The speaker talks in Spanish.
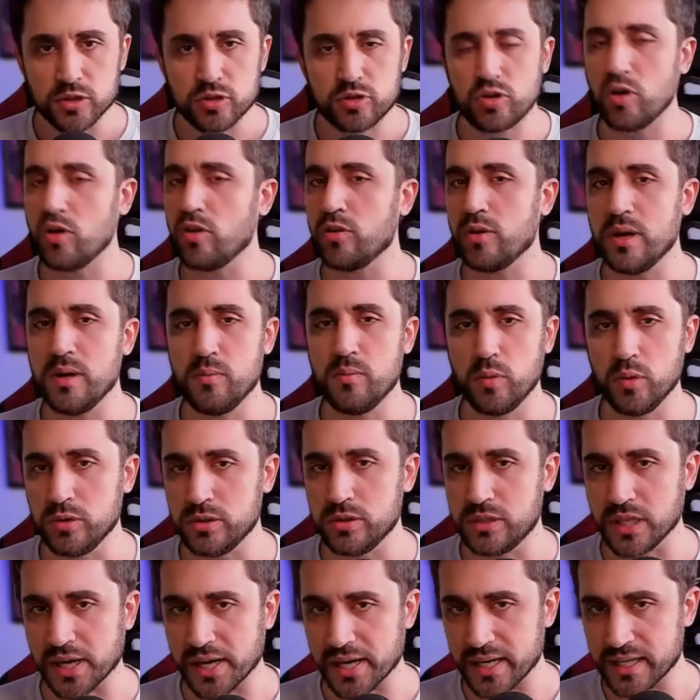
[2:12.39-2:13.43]
todo el
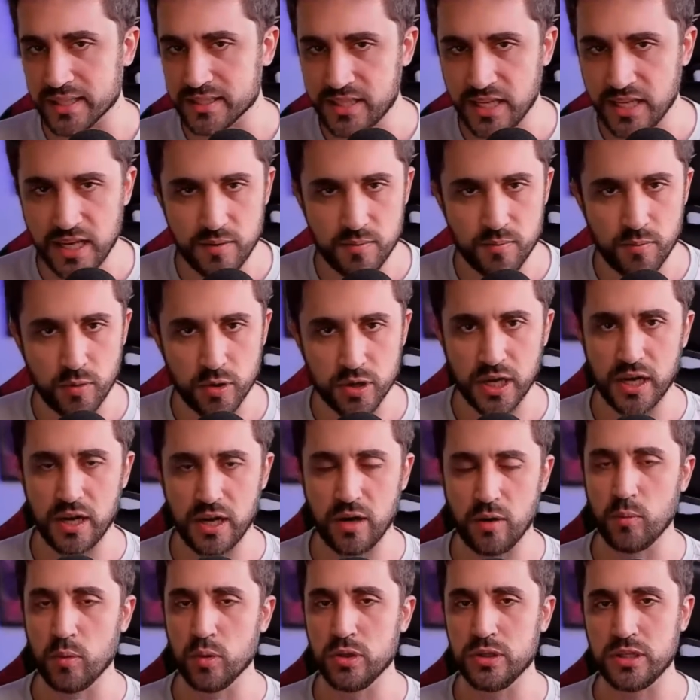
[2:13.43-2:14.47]
multirracismo y
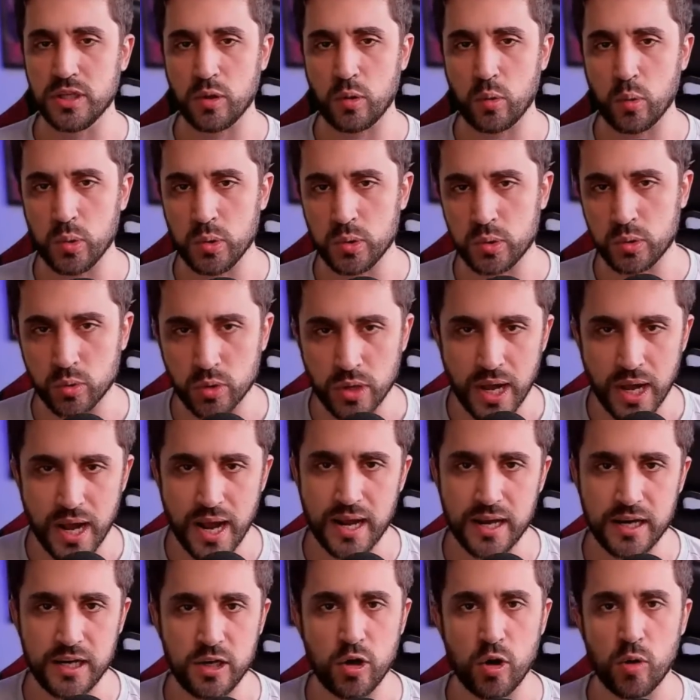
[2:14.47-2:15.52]
lo
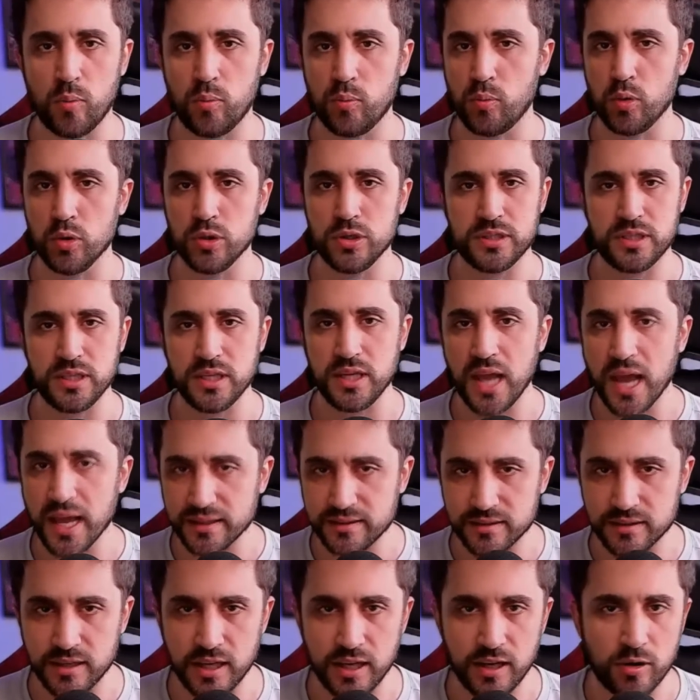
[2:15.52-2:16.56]
multicultural y lo
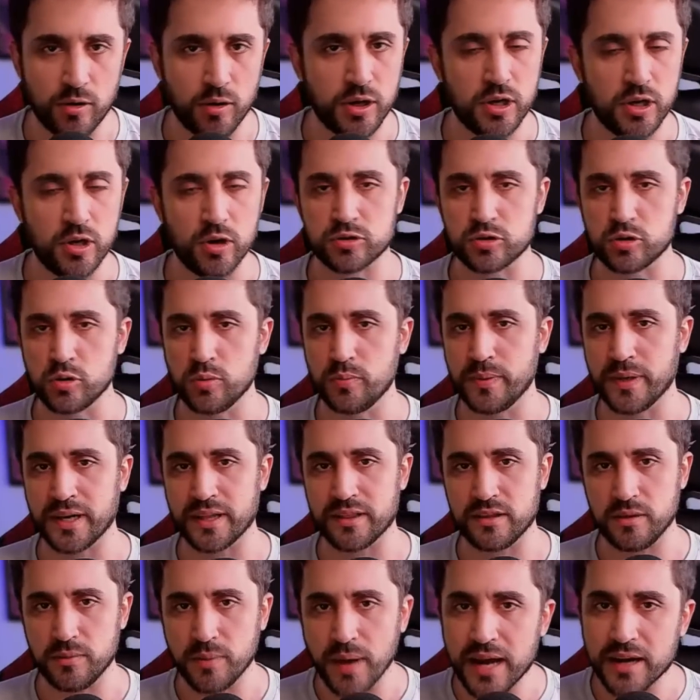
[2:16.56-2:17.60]
multiétnico y lo
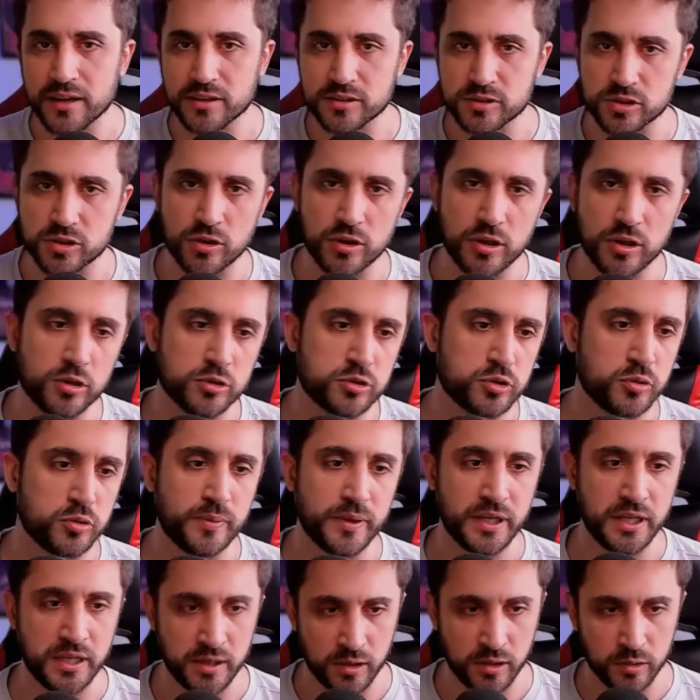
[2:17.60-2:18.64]
superdiverso y lo
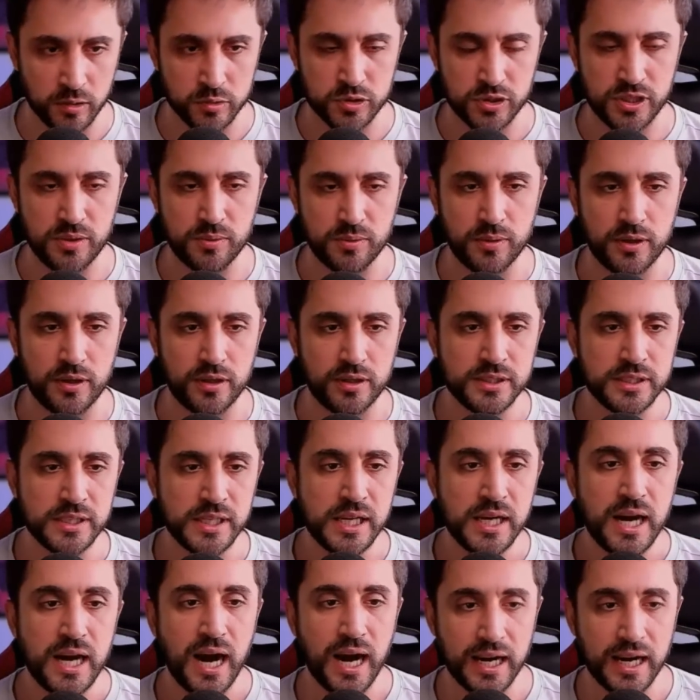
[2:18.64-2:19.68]
superinclusivo
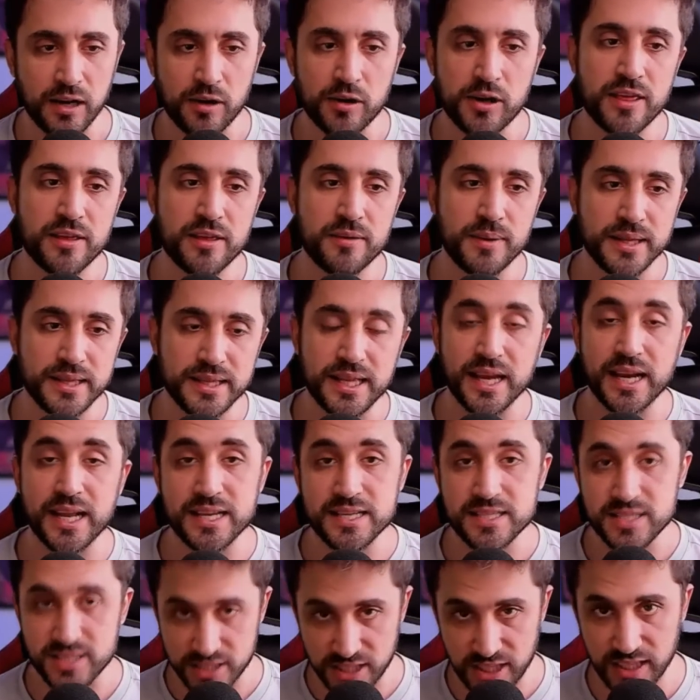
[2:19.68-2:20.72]
a la hora de vender
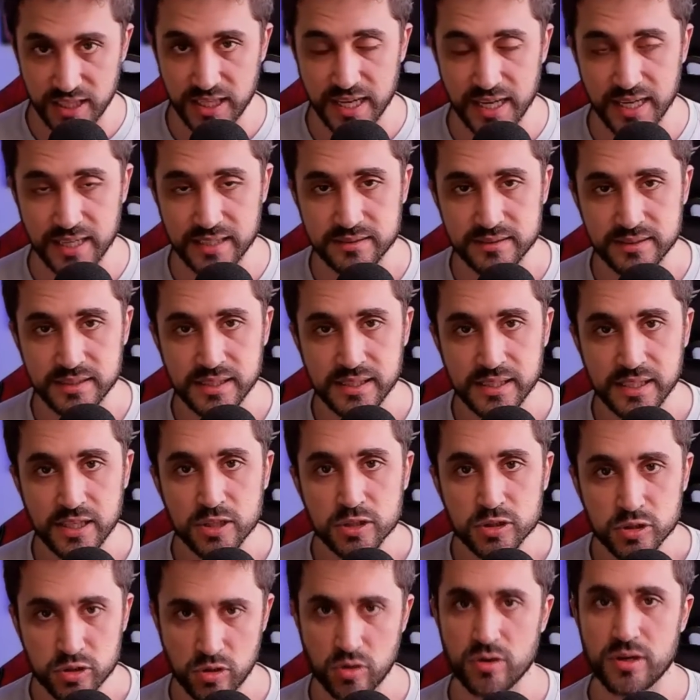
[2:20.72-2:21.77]
en China
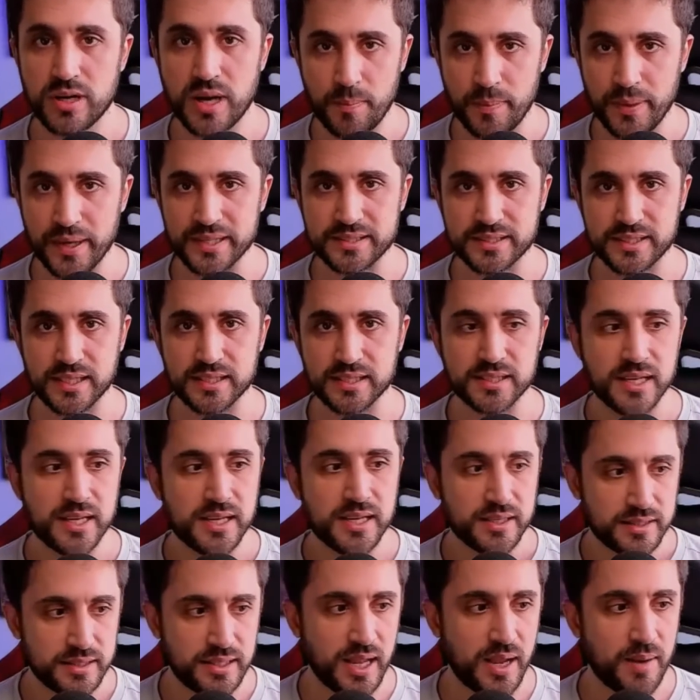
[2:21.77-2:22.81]
son capaces
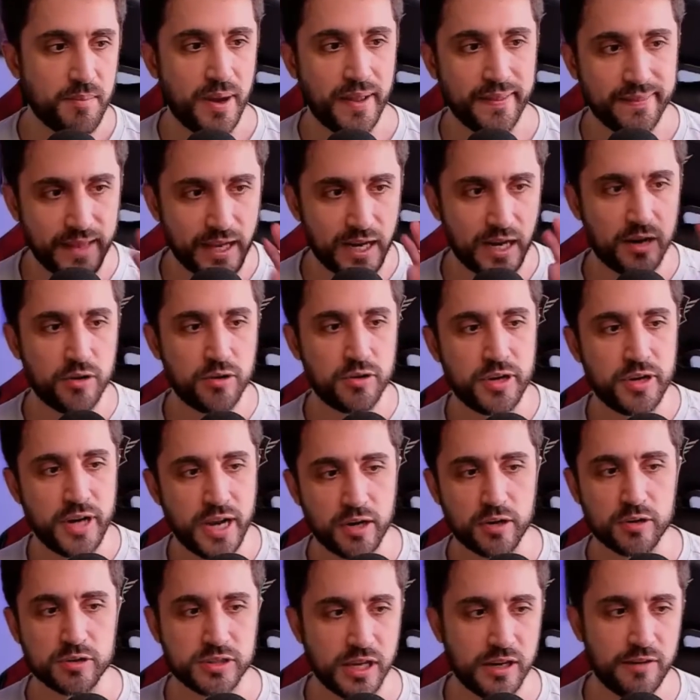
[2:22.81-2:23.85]
de mandar a los
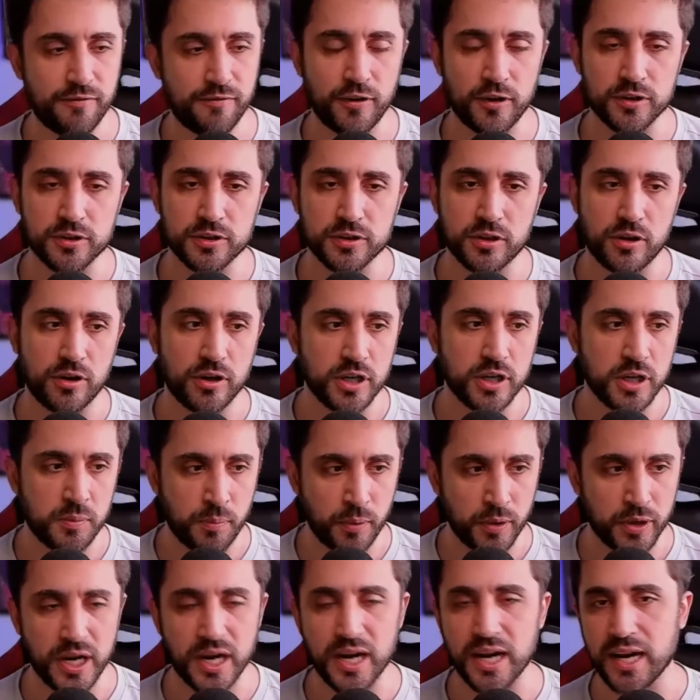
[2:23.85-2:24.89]
negros al fondo y
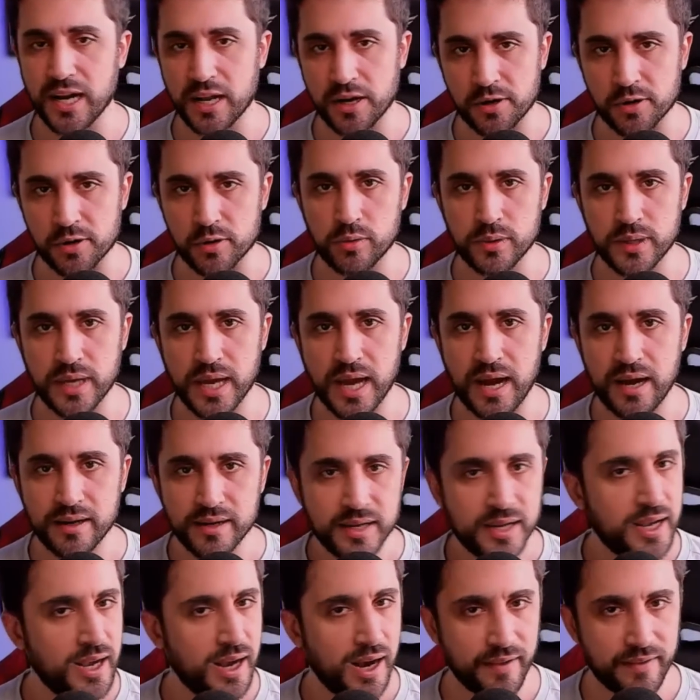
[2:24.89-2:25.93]
poner a la rubia
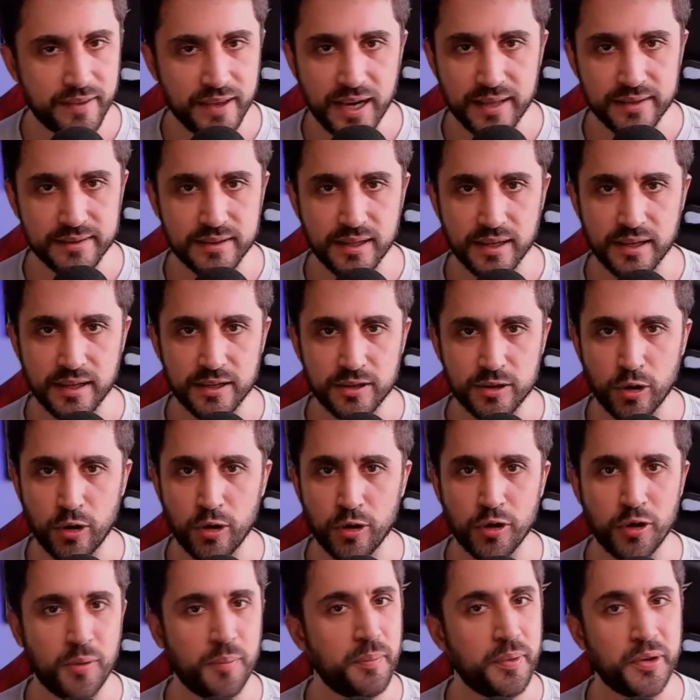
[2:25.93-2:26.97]
adelante de
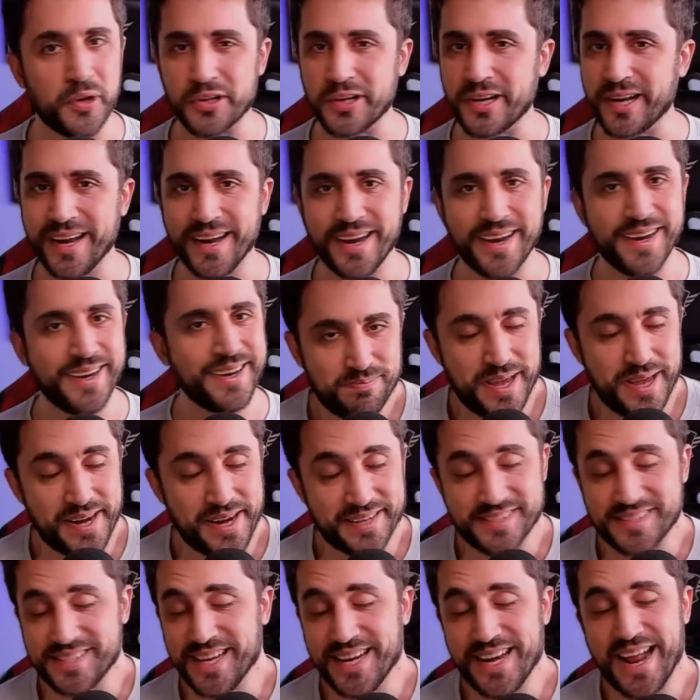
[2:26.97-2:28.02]
todo, porque
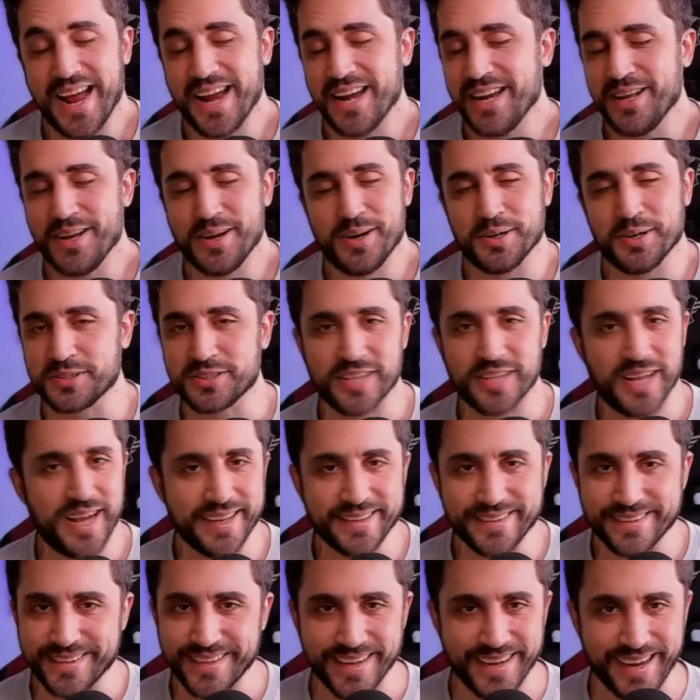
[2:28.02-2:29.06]
mercenarios,
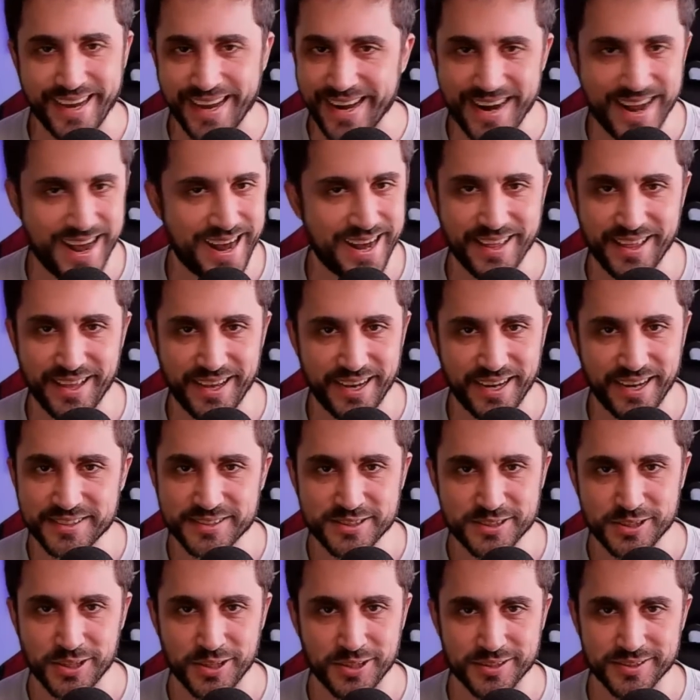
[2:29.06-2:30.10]
antes que nada,
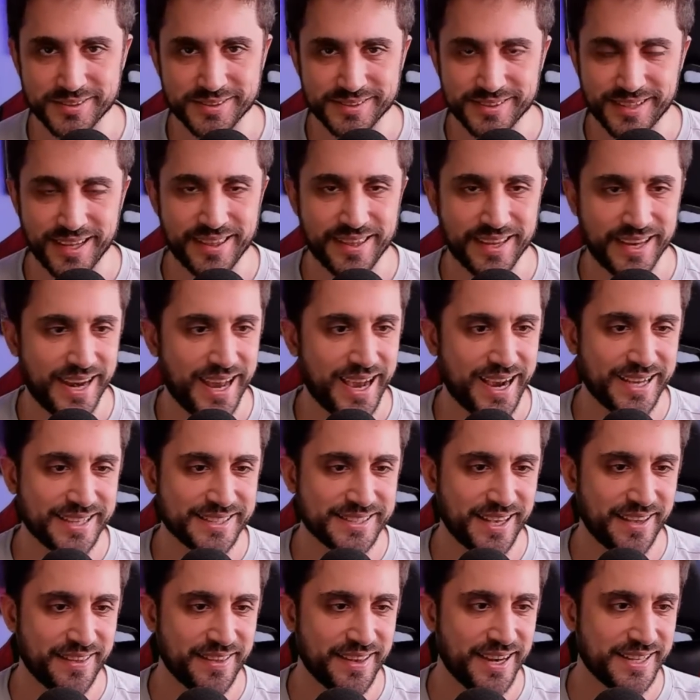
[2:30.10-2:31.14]
son desde la
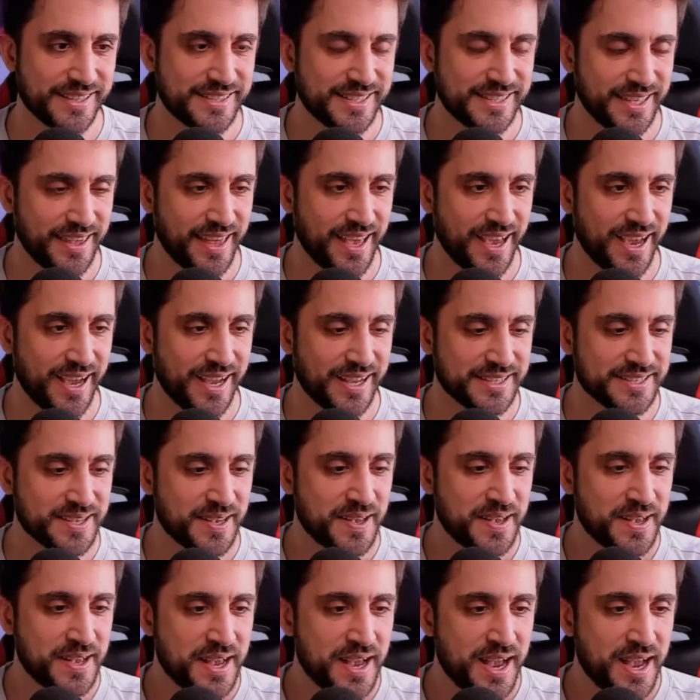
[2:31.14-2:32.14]
casa de las ideas.